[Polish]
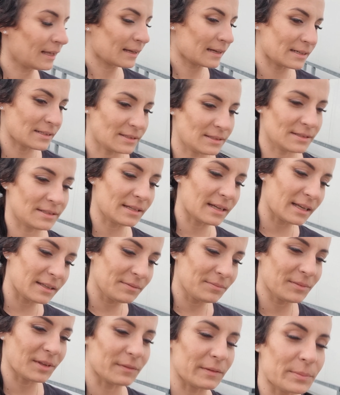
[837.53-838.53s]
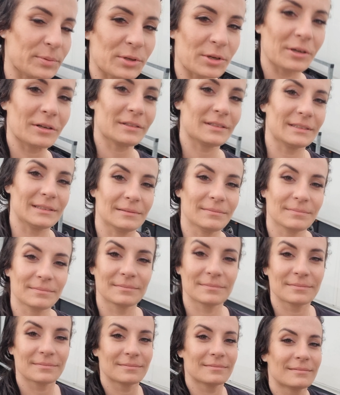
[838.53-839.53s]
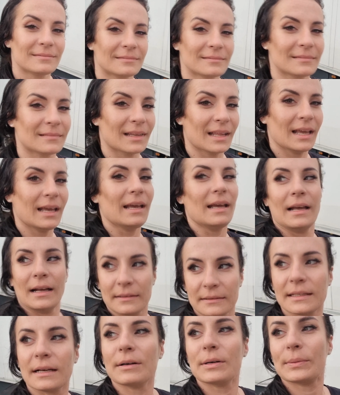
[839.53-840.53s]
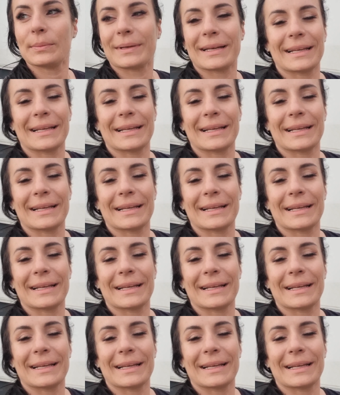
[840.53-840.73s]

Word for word: Każdy dzień nowe przygody. Dałam